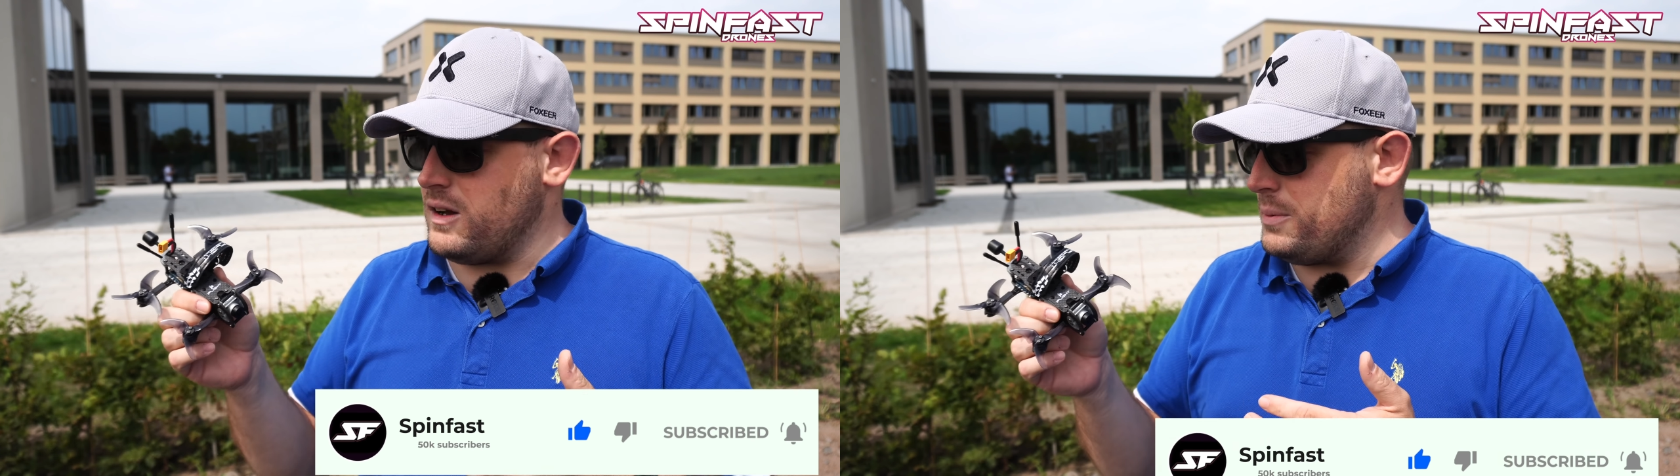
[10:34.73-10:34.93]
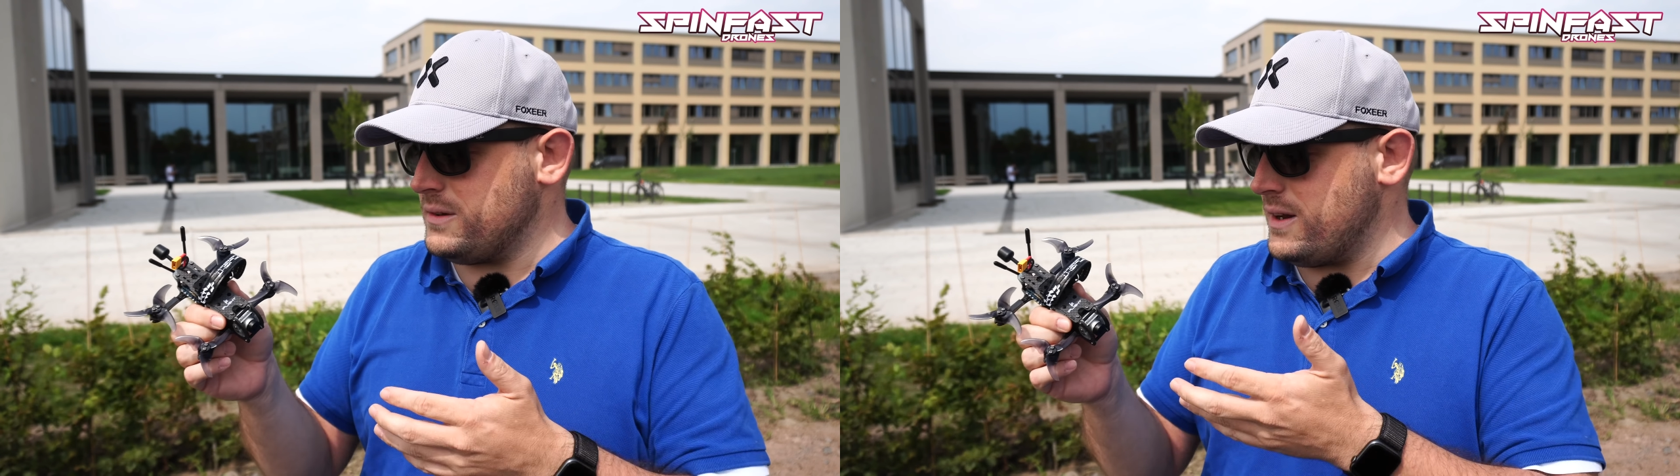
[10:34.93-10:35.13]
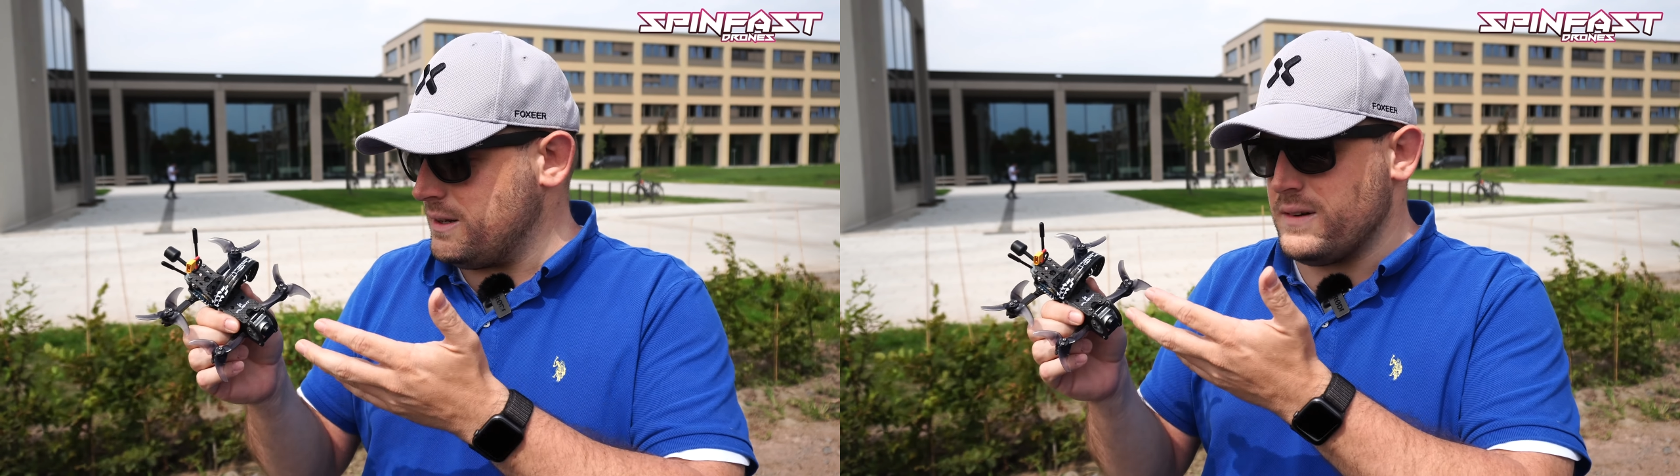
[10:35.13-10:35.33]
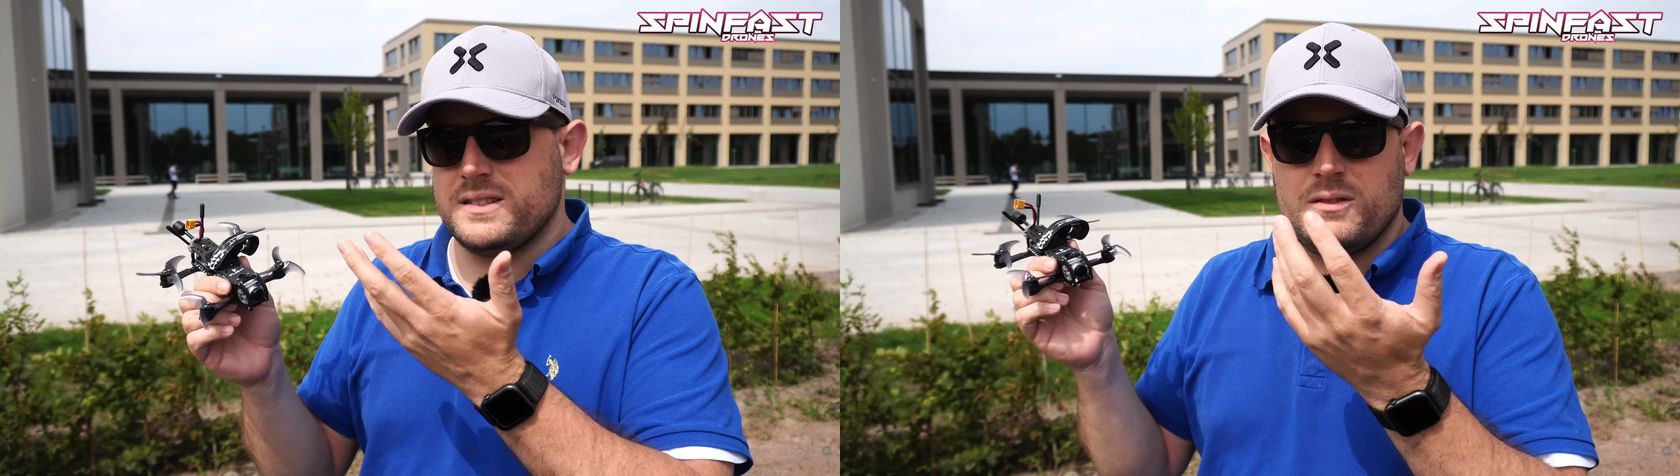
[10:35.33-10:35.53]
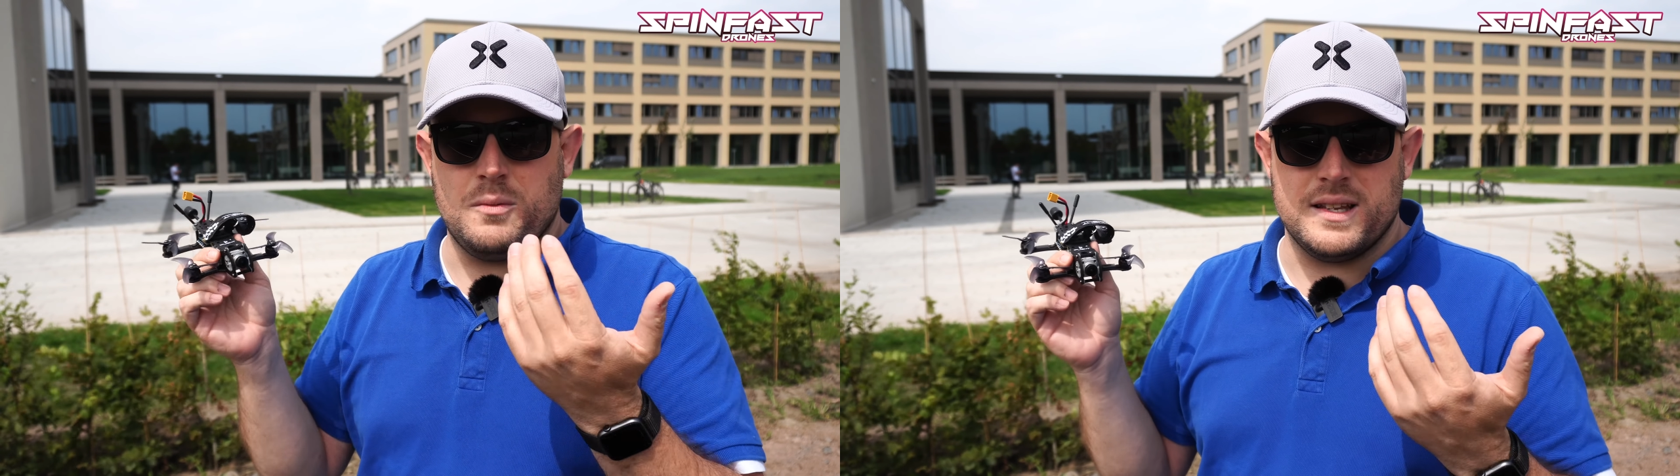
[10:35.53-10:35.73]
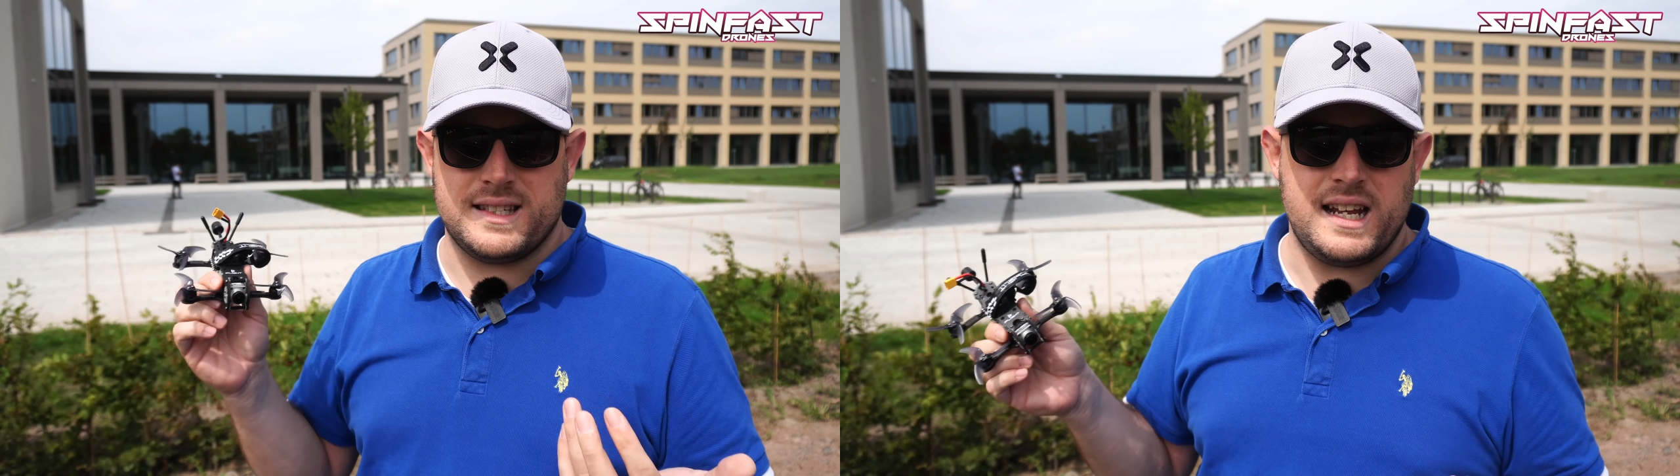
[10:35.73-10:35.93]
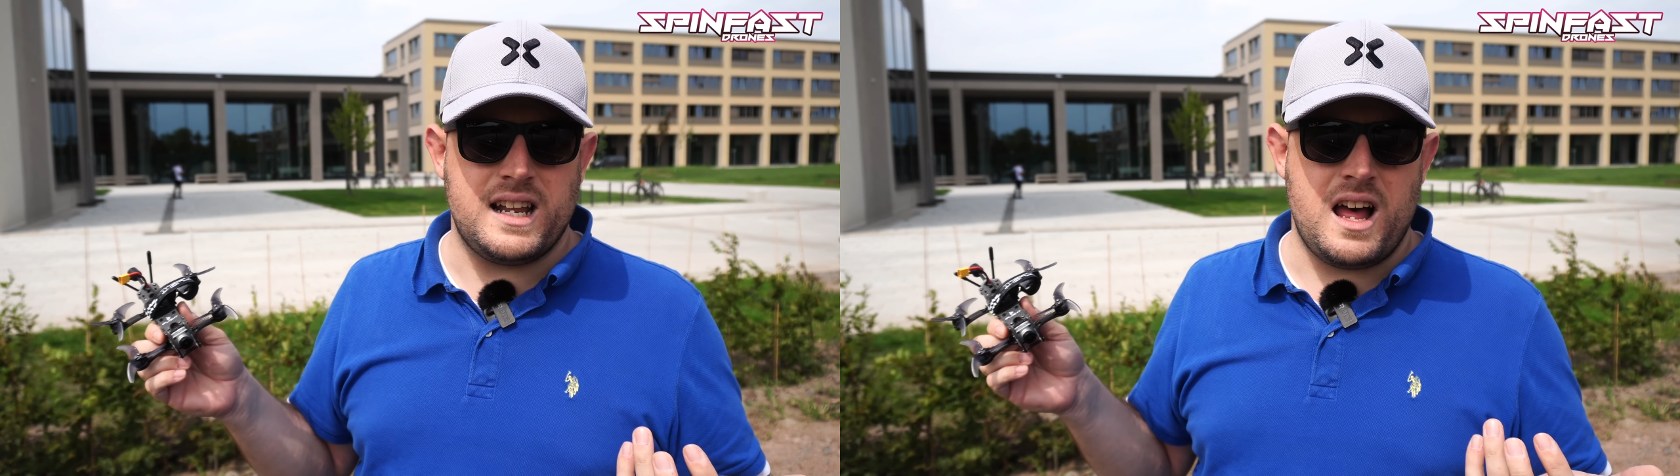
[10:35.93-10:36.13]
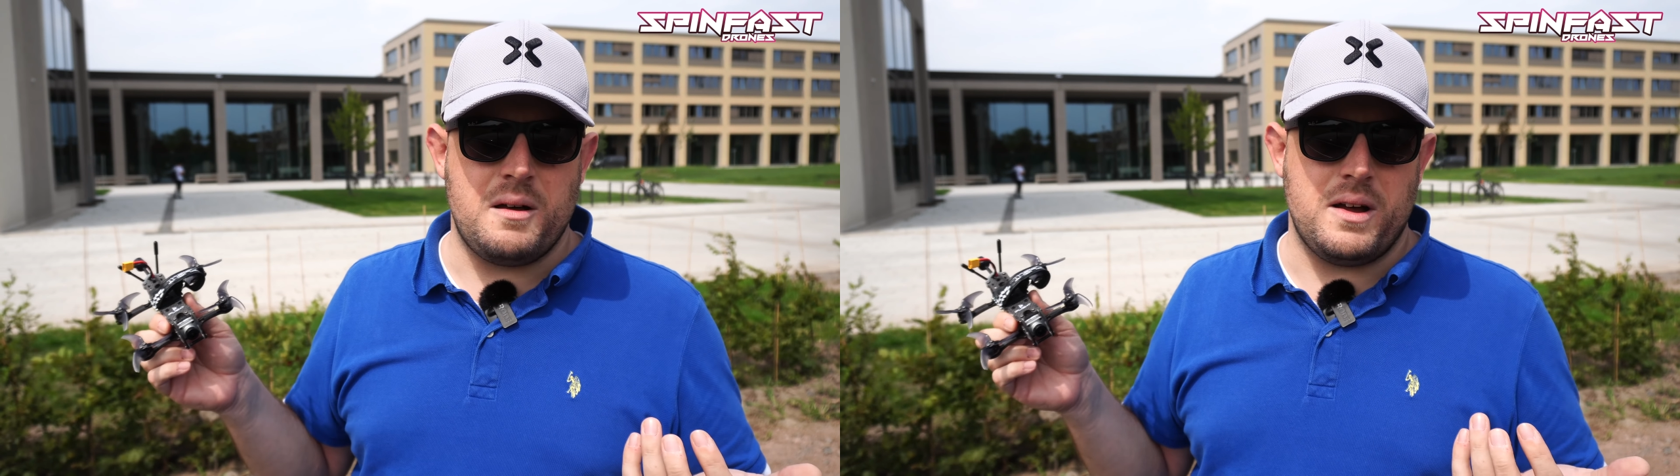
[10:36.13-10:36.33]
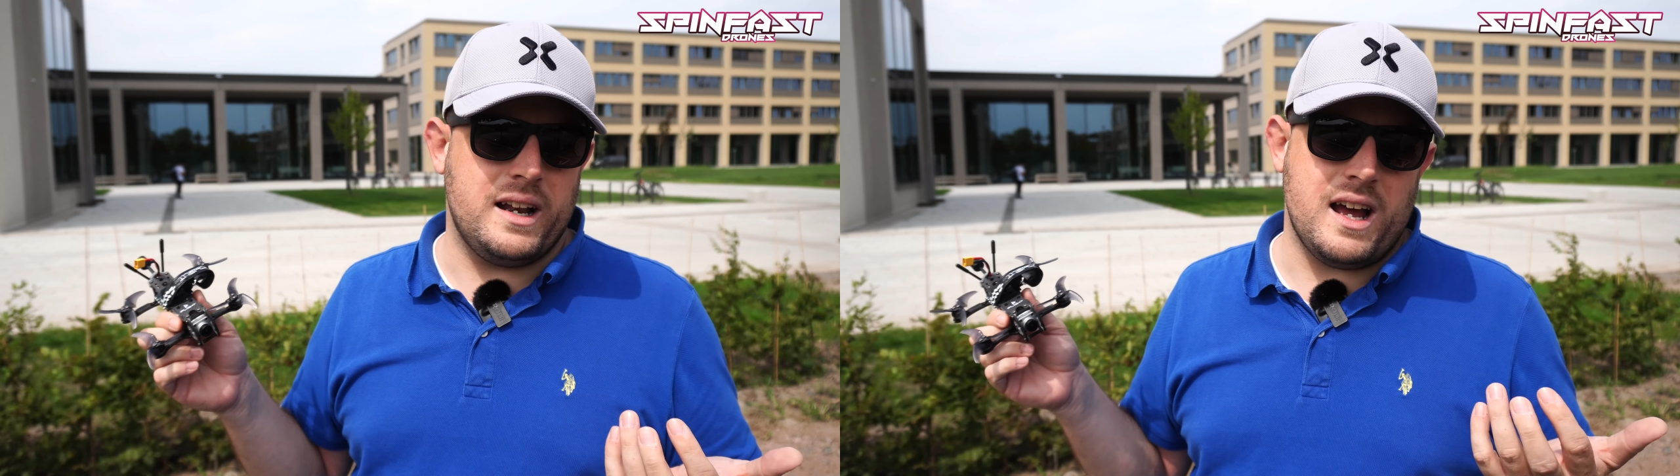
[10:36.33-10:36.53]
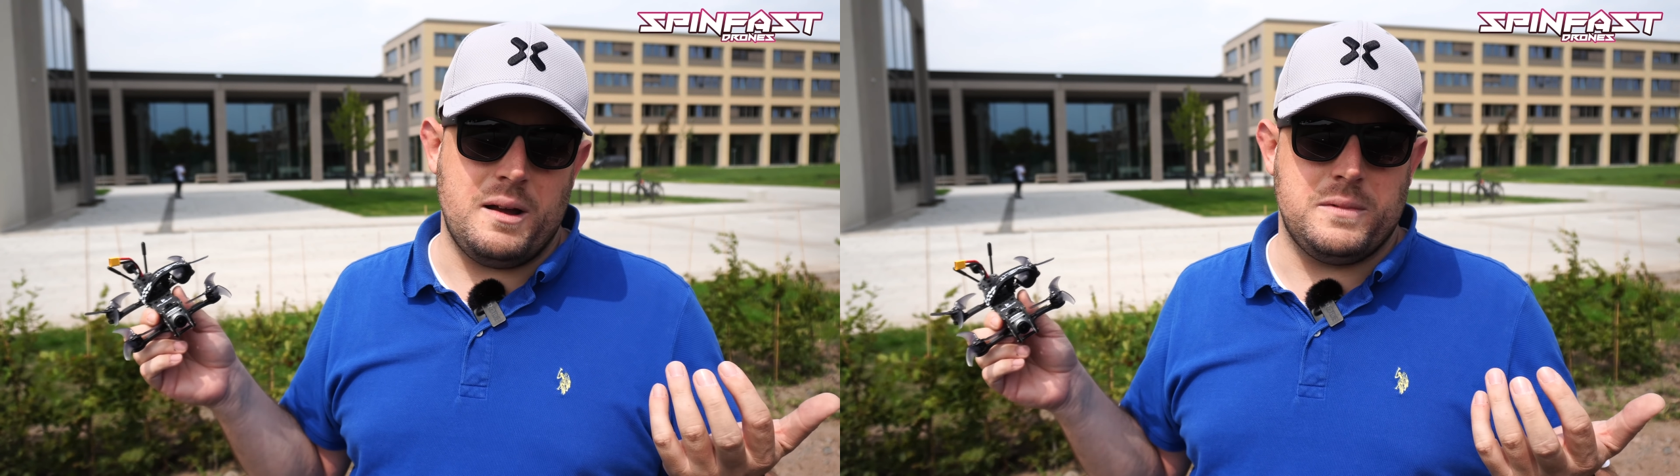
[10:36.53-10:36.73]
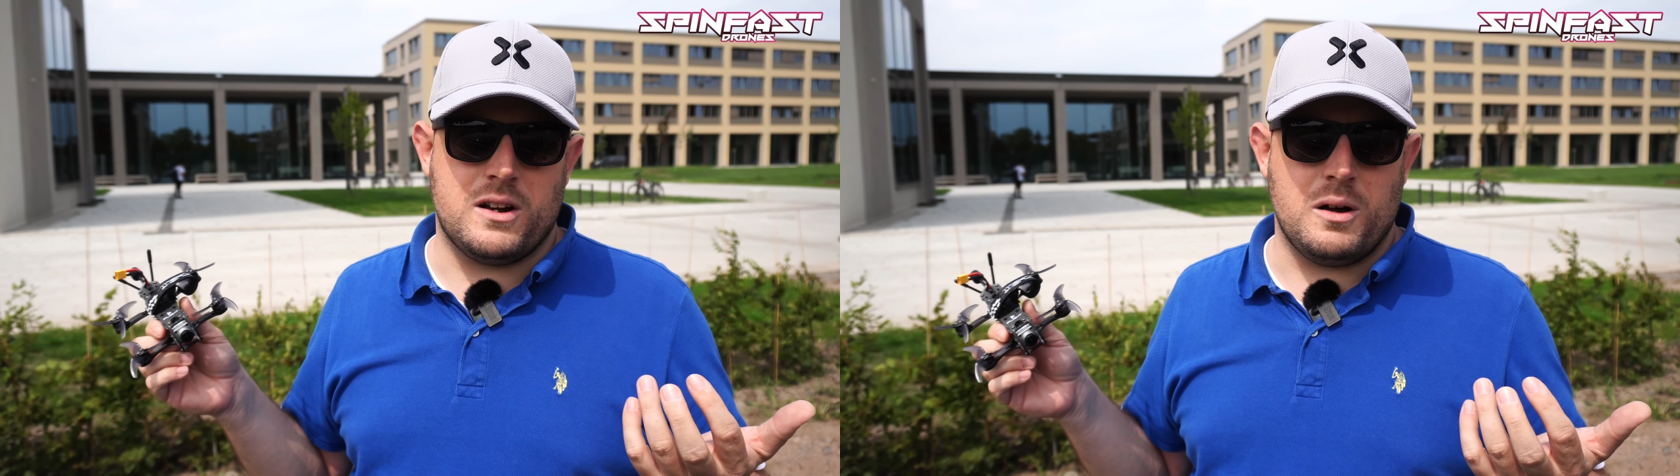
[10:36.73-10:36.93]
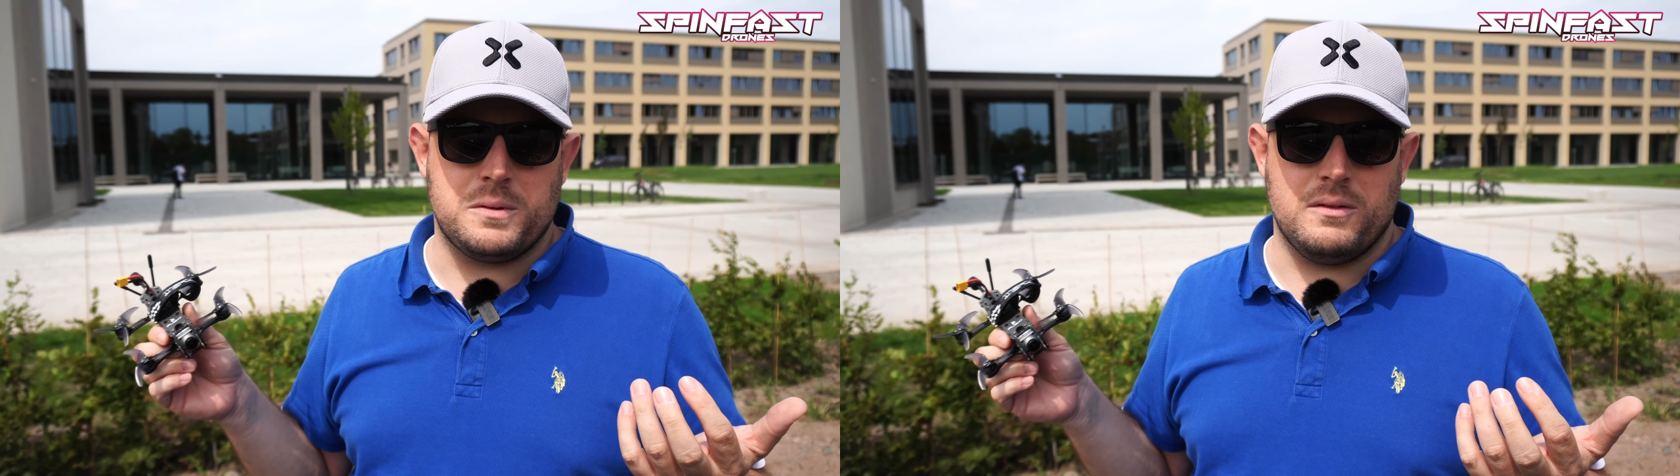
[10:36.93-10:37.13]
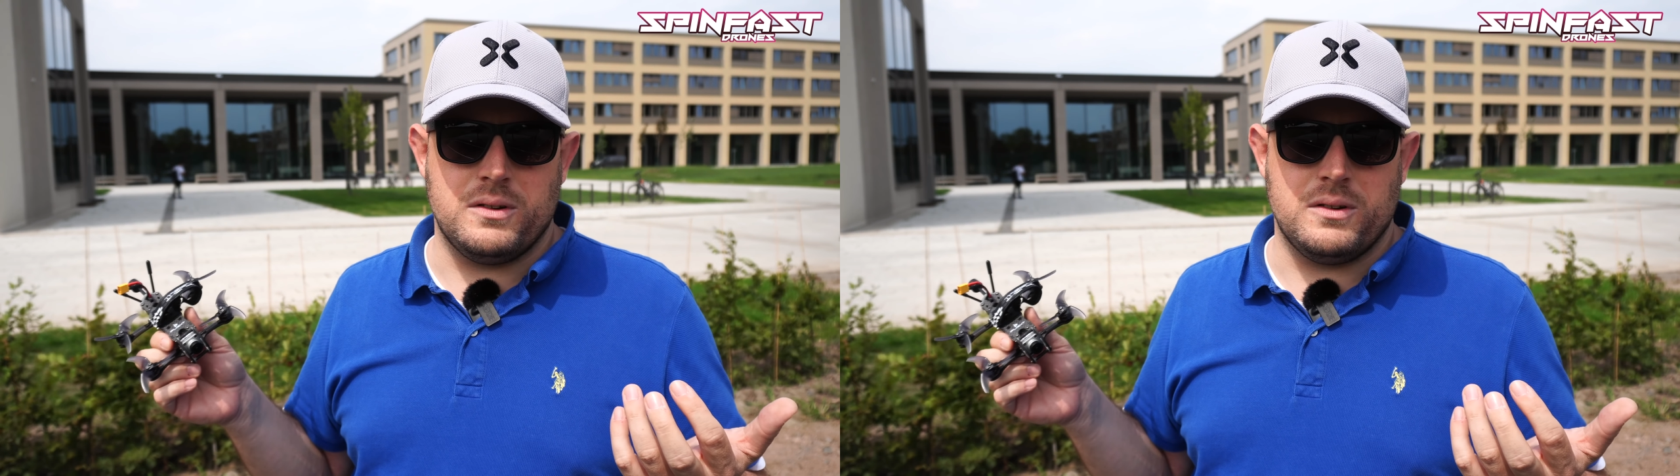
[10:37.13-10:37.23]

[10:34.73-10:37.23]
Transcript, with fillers: ob ich vielleicht was übersehen habe an einem der Copter,